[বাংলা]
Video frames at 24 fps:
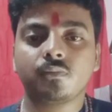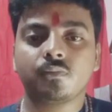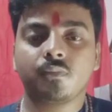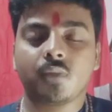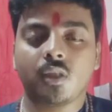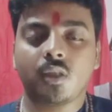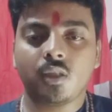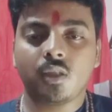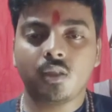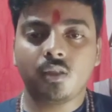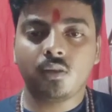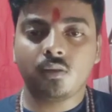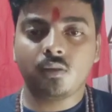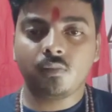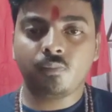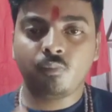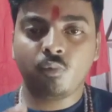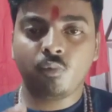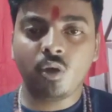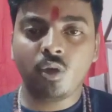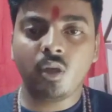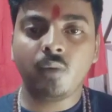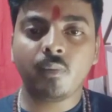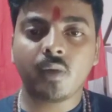মানে
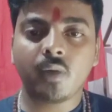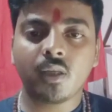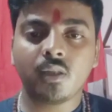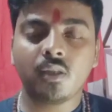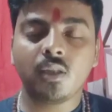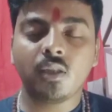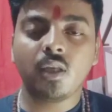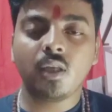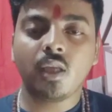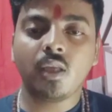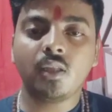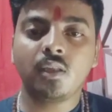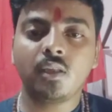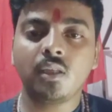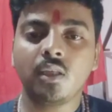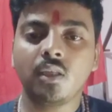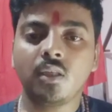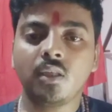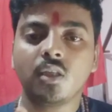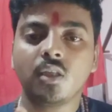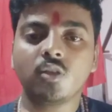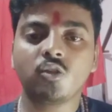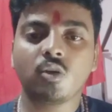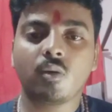পূর্ণিমার দিন এই
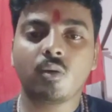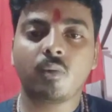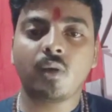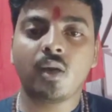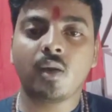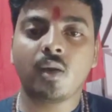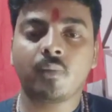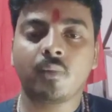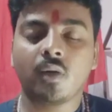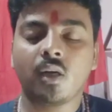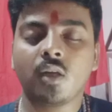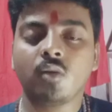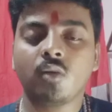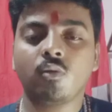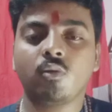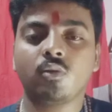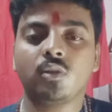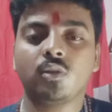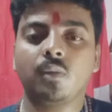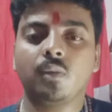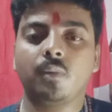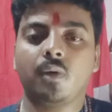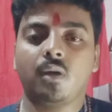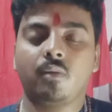তিনটে সময় আপনারা
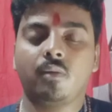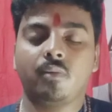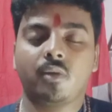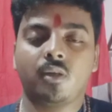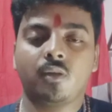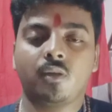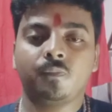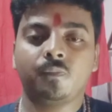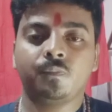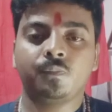করতে পারবেন